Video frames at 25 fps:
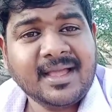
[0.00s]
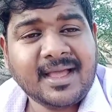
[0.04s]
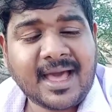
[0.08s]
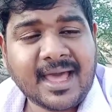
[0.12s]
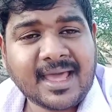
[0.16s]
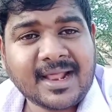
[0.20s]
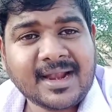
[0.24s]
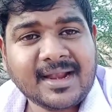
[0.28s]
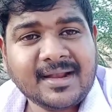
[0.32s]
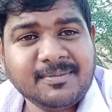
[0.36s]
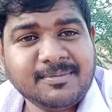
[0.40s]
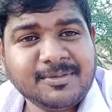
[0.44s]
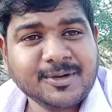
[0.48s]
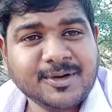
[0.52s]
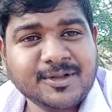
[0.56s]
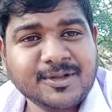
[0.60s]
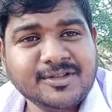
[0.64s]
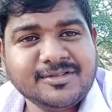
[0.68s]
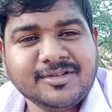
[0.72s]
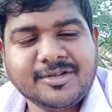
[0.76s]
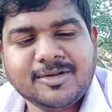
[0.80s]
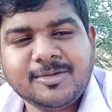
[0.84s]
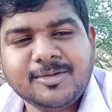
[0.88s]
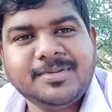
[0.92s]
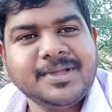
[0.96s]
காரில்
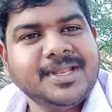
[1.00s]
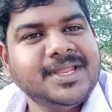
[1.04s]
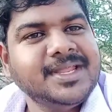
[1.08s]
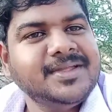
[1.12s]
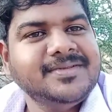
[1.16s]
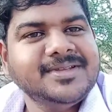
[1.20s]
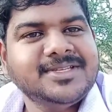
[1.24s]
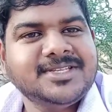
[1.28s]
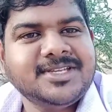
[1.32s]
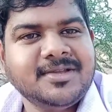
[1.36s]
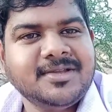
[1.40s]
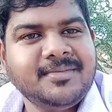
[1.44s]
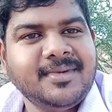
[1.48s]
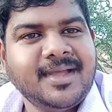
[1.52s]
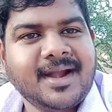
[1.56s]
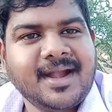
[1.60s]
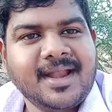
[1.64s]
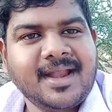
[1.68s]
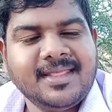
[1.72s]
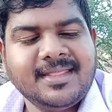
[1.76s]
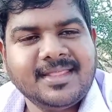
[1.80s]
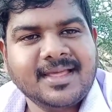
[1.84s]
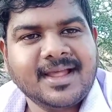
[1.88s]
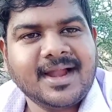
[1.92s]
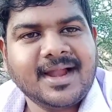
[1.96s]
போகிறது வந்து ஒரு பெரிய விஷயமே
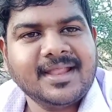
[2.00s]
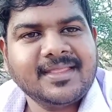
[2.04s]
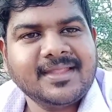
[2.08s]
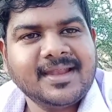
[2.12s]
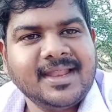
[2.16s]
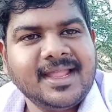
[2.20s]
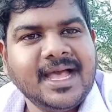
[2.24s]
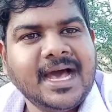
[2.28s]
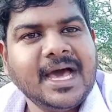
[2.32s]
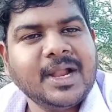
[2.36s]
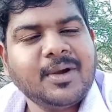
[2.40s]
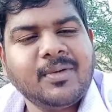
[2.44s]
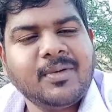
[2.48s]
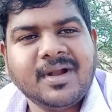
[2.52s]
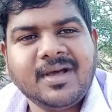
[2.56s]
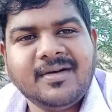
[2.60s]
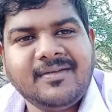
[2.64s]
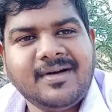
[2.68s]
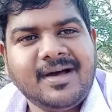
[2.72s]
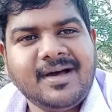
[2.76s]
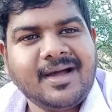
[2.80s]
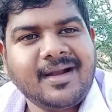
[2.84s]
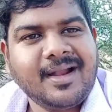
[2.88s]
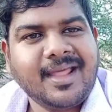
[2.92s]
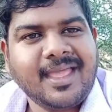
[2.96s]
கிடையாது இந்த காலத்தில் யார் வேணா
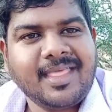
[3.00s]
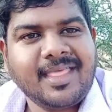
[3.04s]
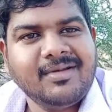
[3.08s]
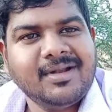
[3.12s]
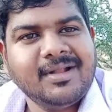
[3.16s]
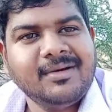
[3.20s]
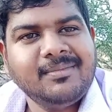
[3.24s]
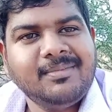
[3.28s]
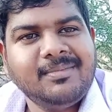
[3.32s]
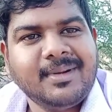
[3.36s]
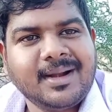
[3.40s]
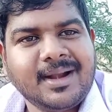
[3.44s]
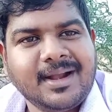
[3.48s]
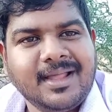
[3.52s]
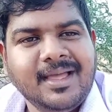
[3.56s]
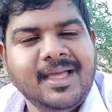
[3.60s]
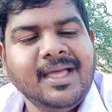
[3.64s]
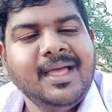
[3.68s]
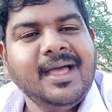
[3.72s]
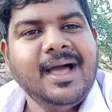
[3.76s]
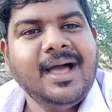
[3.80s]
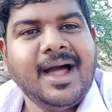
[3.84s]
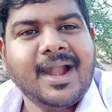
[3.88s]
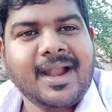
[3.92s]
வாங்கலாம் எது வேணா பண்ணலாம்